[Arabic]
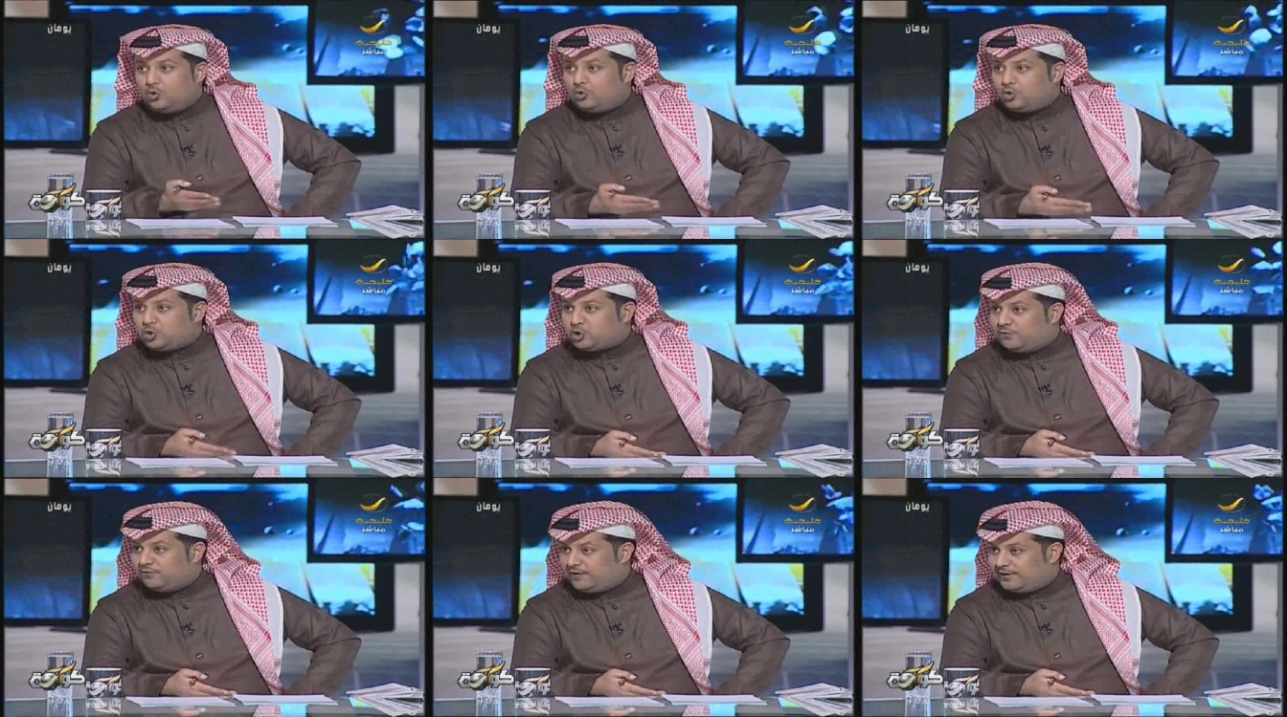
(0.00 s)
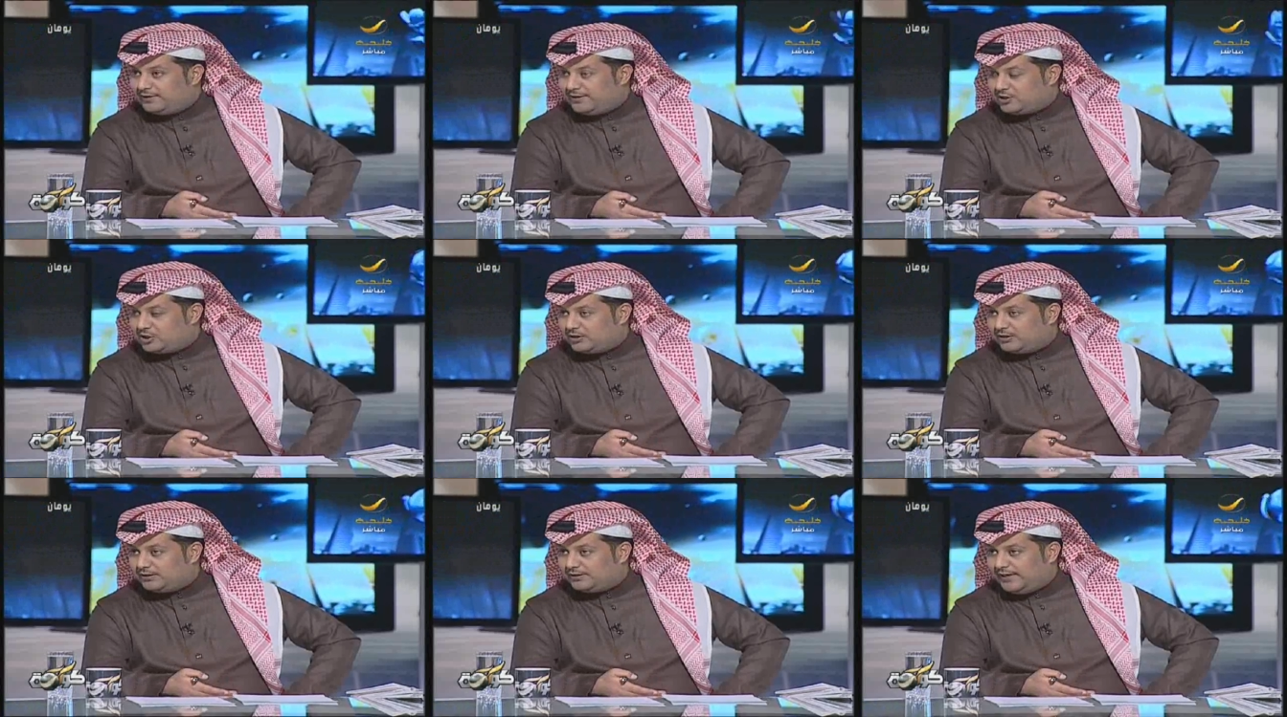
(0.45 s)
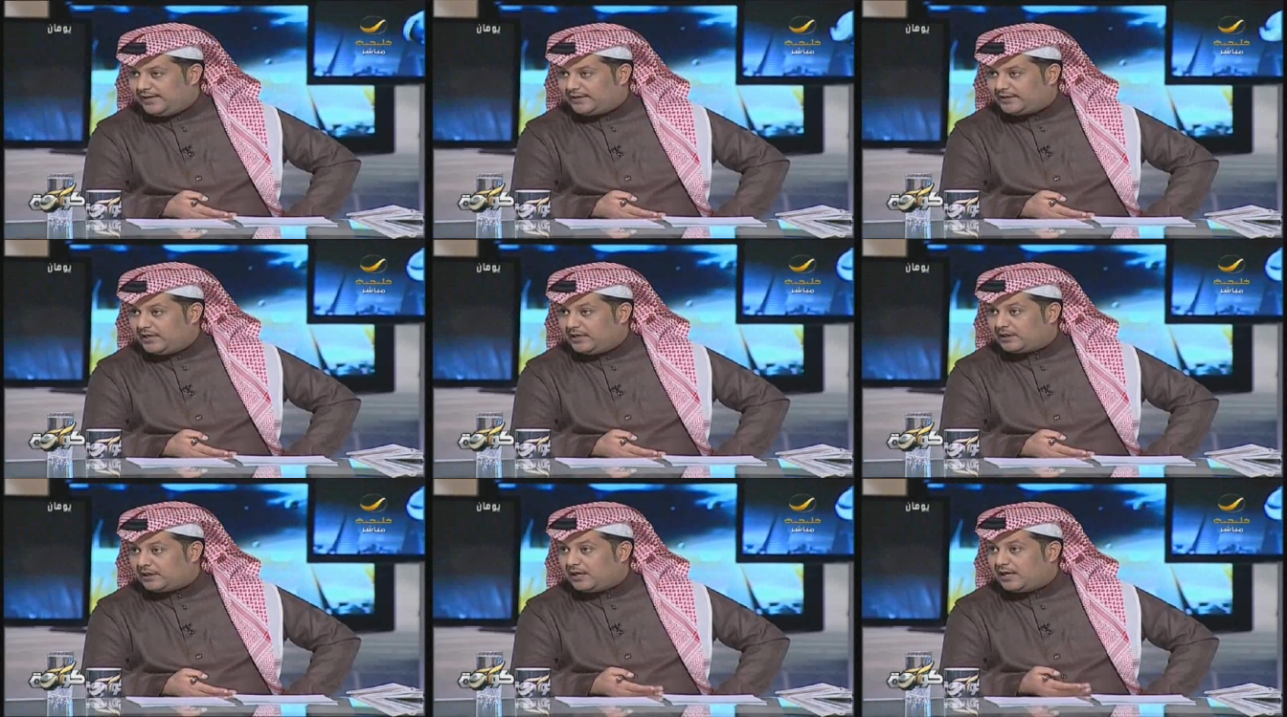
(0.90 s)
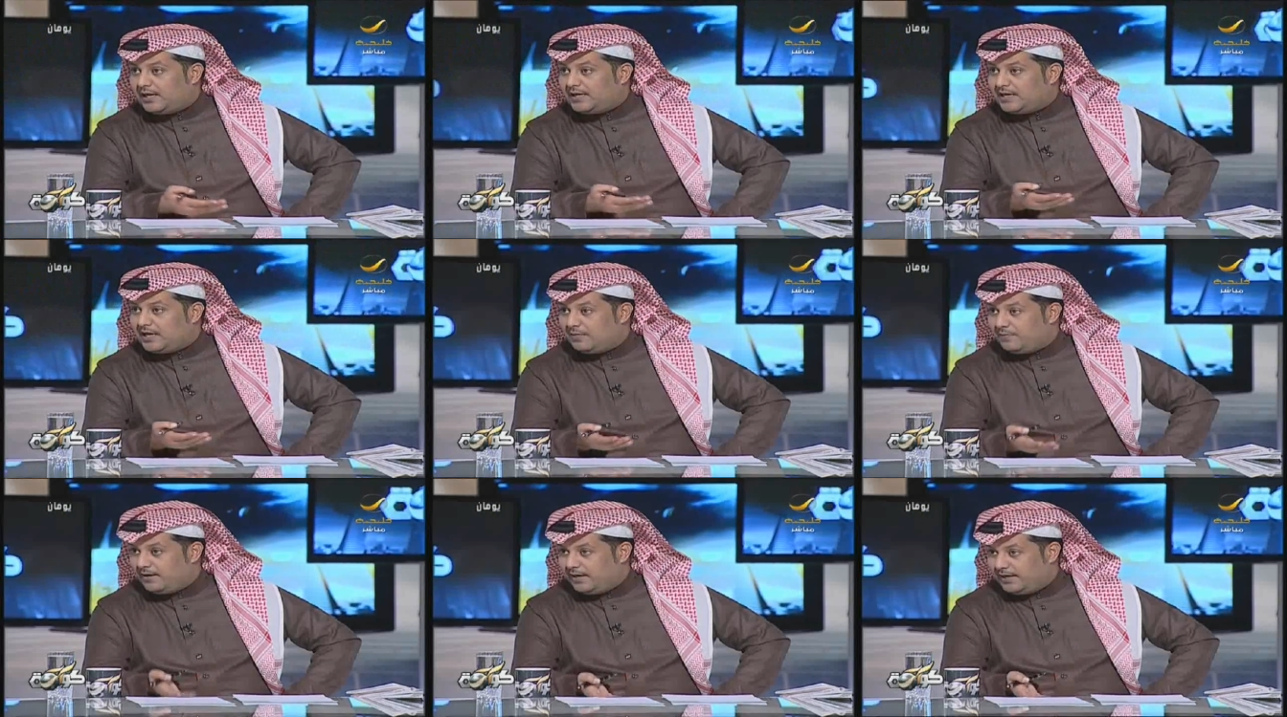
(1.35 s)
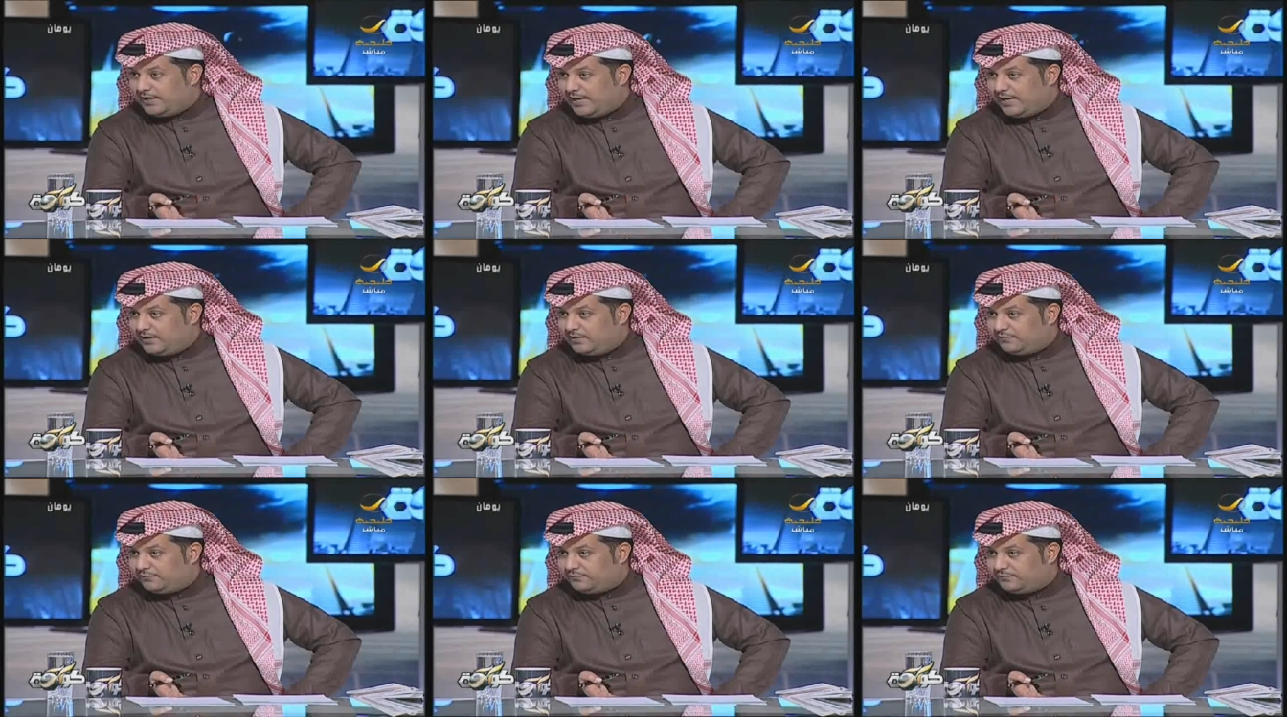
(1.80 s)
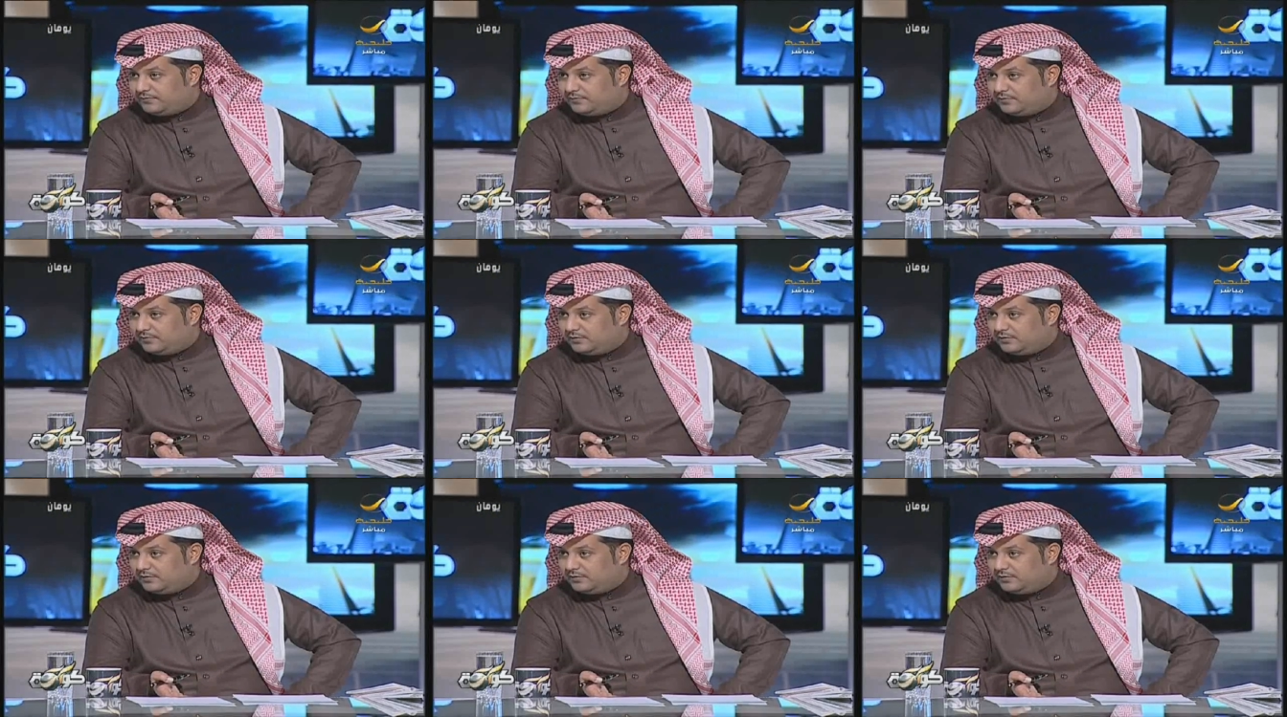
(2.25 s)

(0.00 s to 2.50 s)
ونشوف نتيجه التحقيق هل هي مع نايف